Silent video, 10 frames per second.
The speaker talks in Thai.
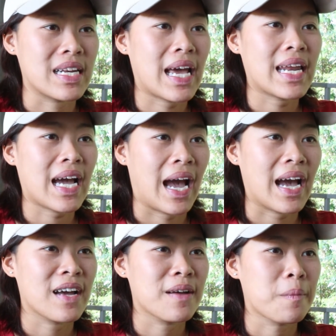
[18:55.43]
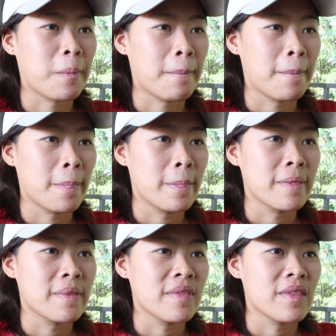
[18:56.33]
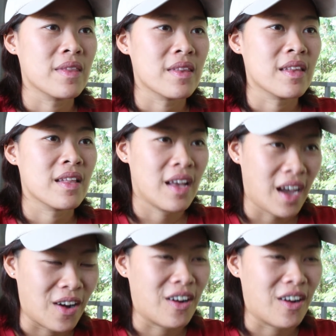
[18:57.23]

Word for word: ได้นะคะค่ะข